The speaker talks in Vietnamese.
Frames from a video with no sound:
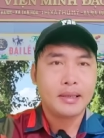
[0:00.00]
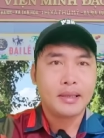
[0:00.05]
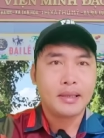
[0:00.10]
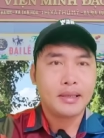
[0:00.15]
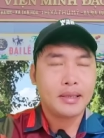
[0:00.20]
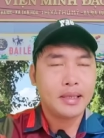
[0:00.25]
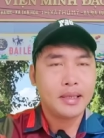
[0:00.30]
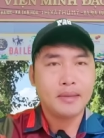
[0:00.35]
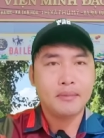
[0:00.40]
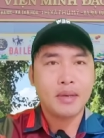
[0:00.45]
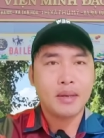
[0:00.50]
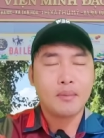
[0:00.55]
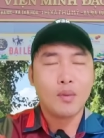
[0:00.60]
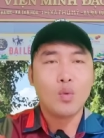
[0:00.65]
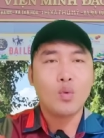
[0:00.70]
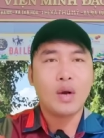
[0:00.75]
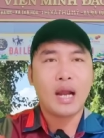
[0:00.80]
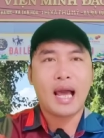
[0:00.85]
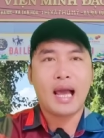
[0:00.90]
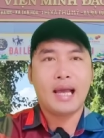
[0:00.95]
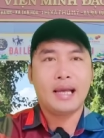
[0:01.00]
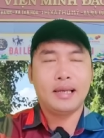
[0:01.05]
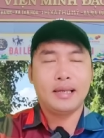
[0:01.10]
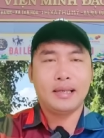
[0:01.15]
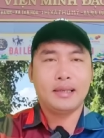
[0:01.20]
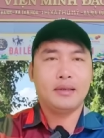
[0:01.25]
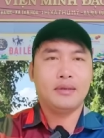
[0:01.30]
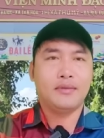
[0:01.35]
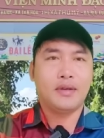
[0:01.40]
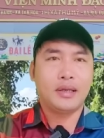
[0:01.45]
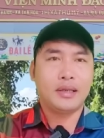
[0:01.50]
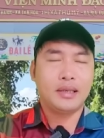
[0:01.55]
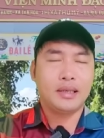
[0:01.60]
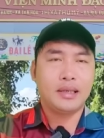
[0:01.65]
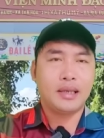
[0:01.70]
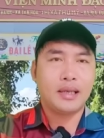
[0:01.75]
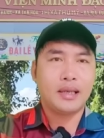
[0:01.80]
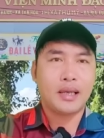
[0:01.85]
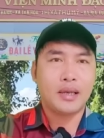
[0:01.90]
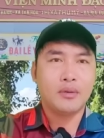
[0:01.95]
nhưng mà bù lại thì quý vị
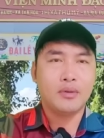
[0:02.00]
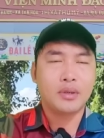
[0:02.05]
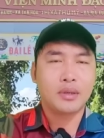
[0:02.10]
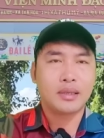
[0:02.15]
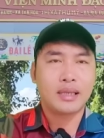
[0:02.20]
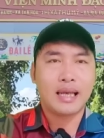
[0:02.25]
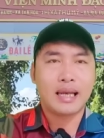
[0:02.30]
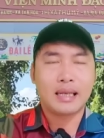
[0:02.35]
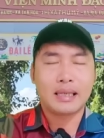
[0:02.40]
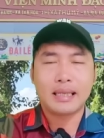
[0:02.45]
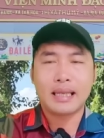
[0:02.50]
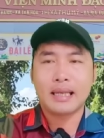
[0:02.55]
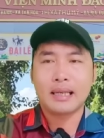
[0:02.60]
có thể hiểu được rằng